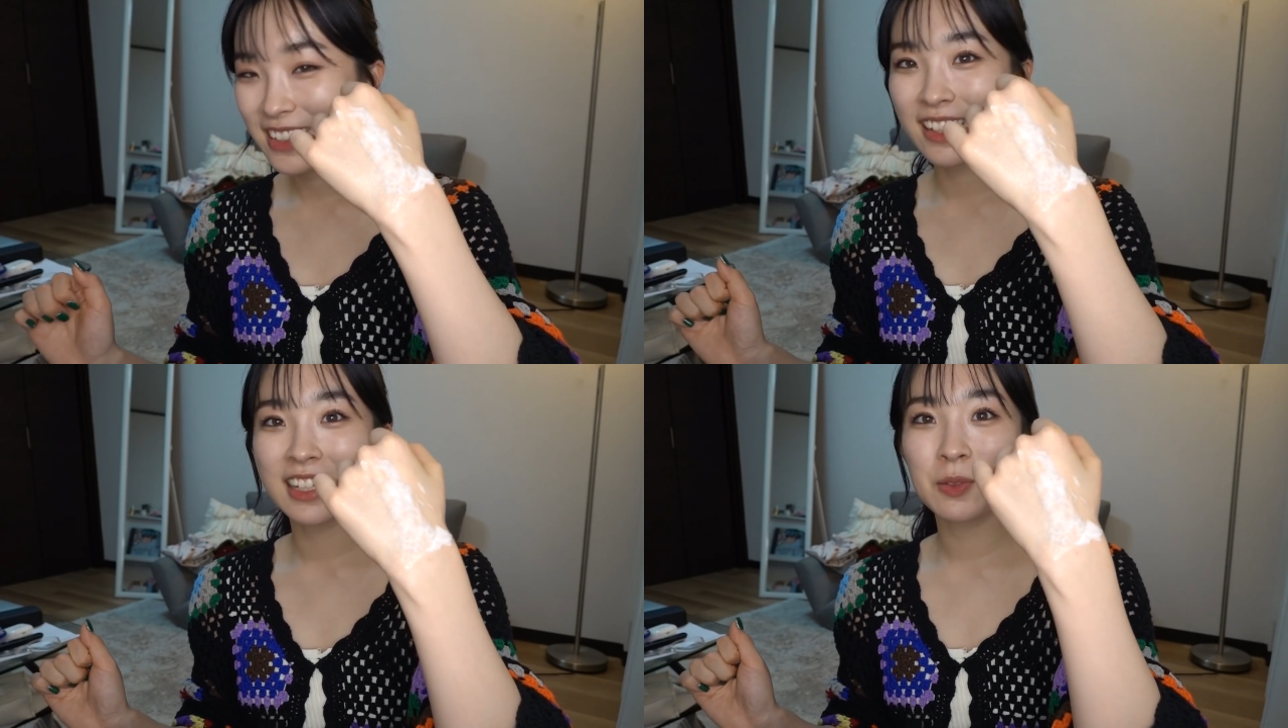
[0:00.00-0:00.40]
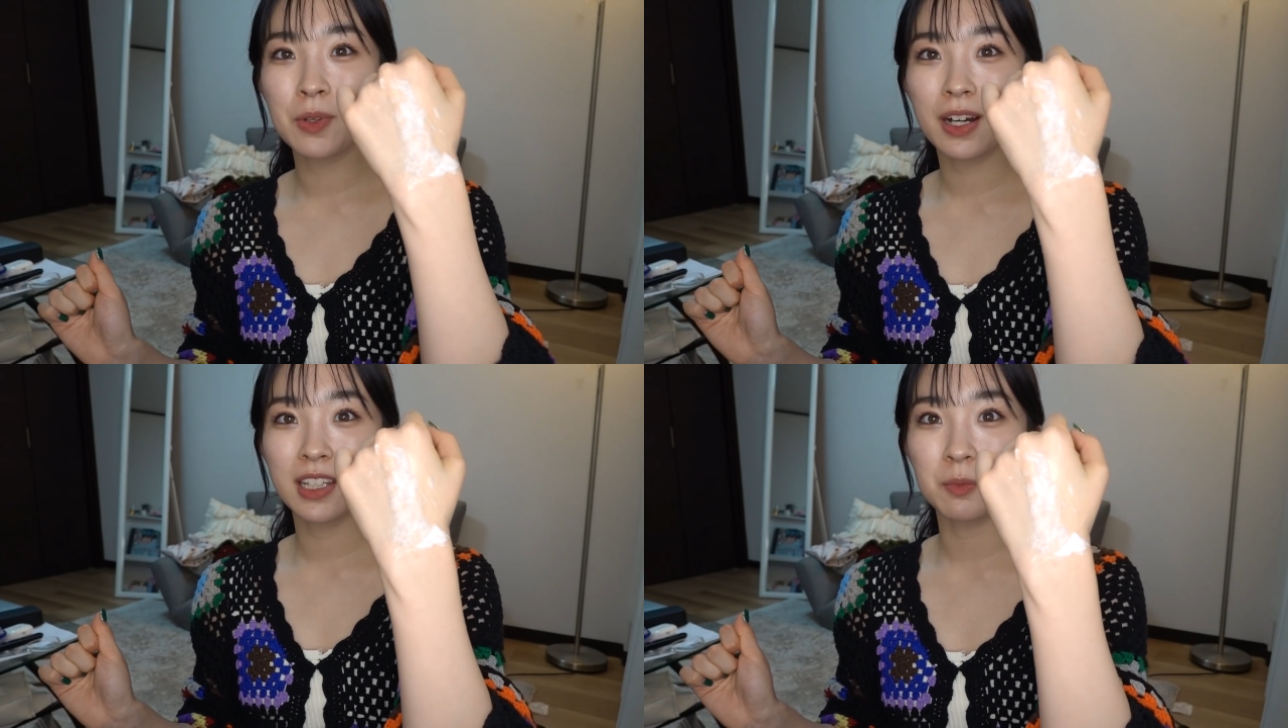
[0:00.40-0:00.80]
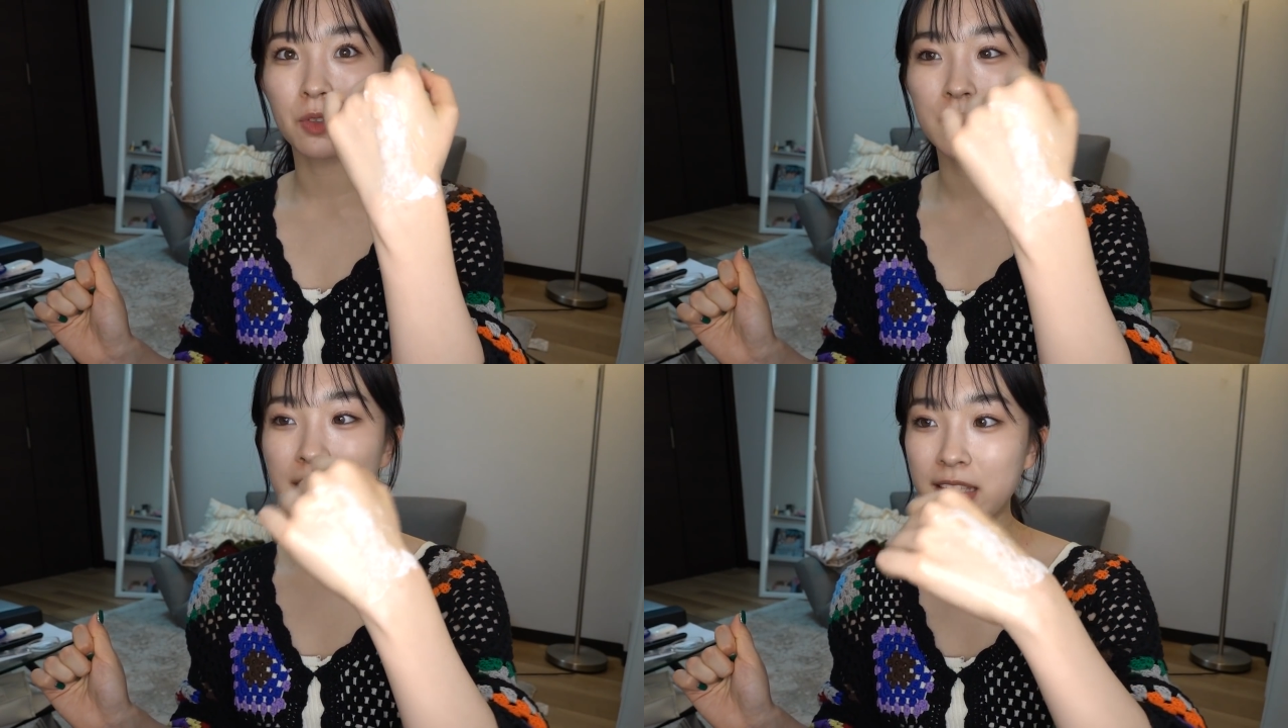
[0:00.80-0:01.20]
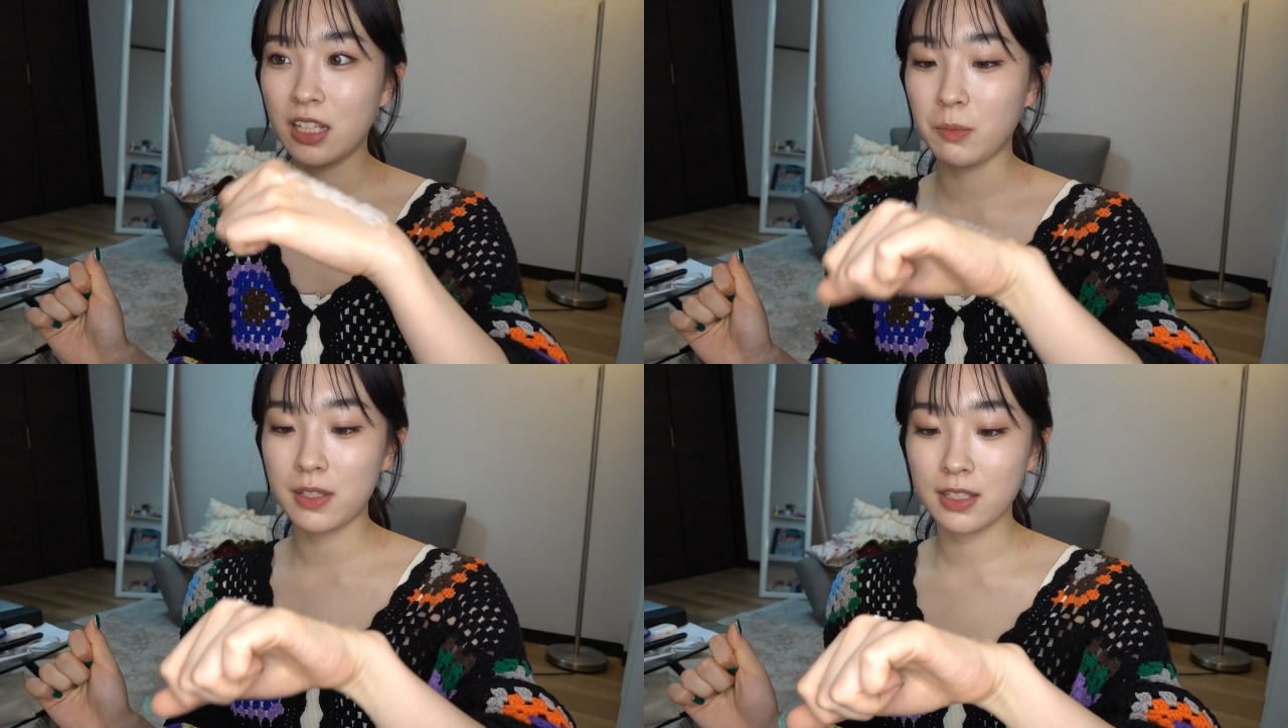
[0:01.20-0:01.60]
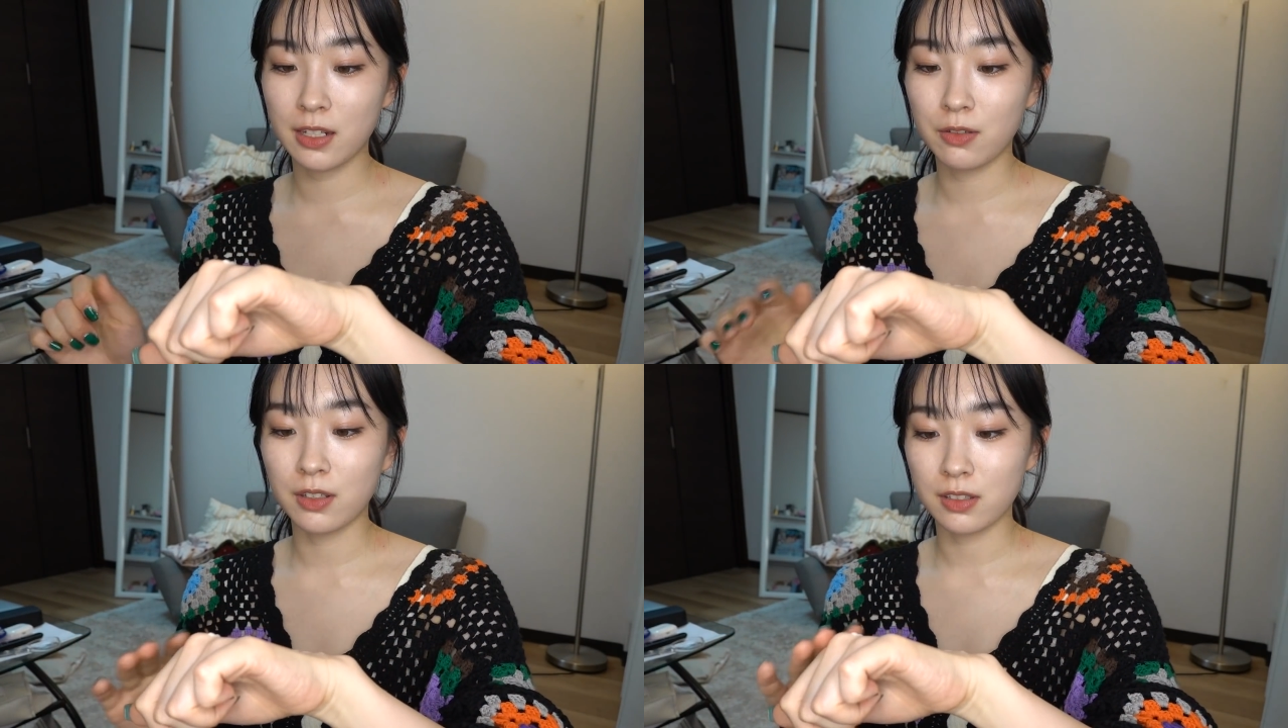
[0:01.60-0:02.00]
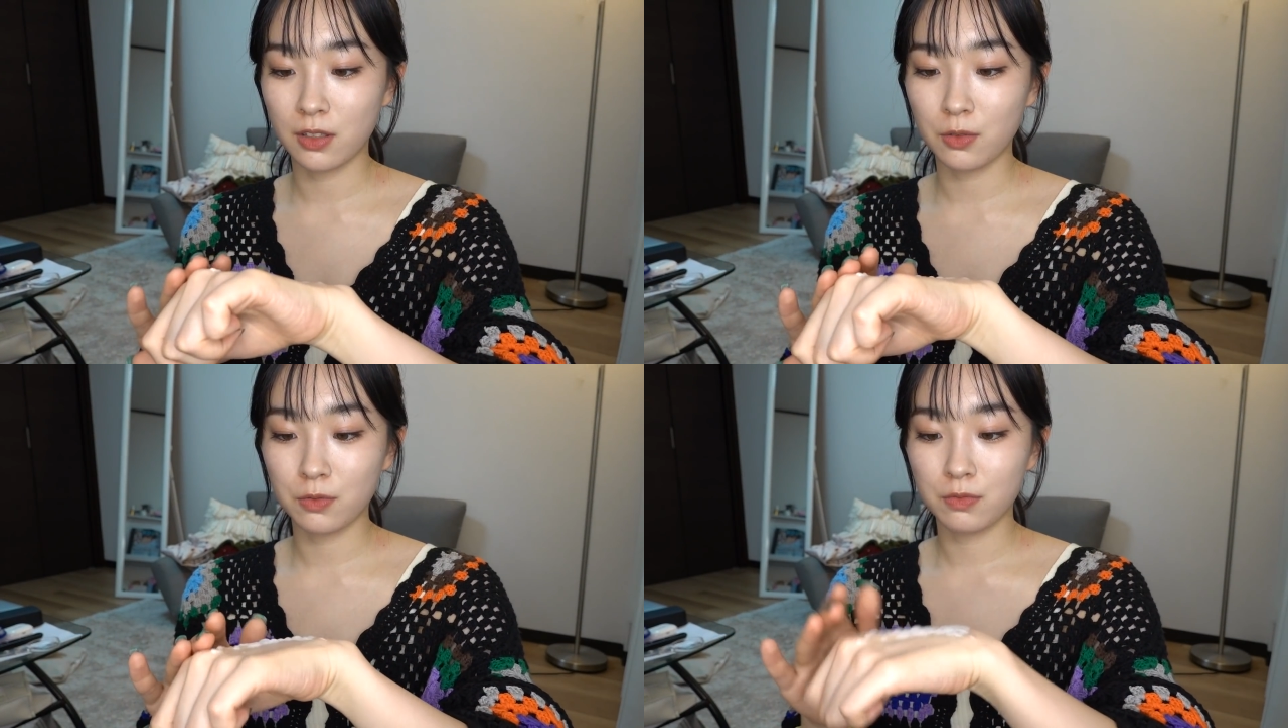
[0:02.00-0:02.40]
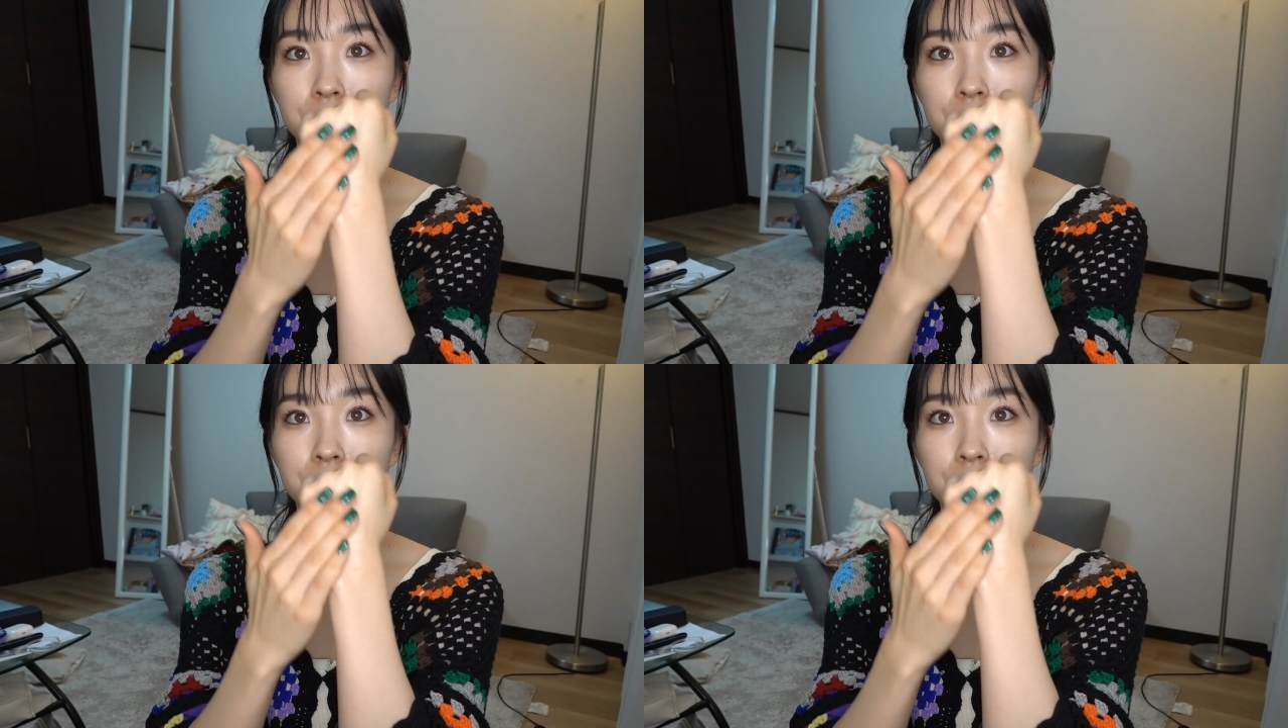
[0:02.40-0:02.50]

何でもかんでもインスタで見つけるんですけど、